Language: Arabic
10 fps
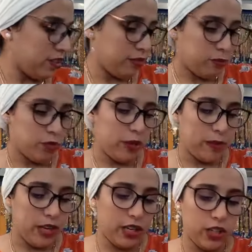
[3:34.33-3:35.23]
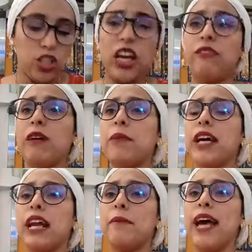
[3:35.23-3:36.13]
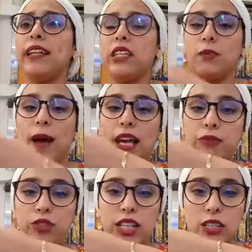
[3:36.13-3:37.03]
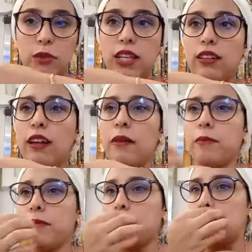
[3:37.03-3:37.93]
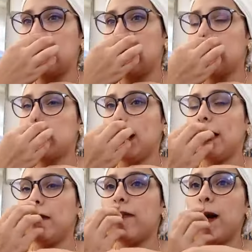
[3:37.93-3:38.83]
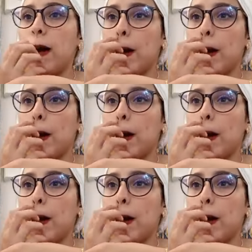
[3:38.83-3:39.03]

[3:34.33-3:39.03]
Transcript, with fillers: المهم انا غادي شحال فيها من غرام هذه 7300 درهم شحال كان فيها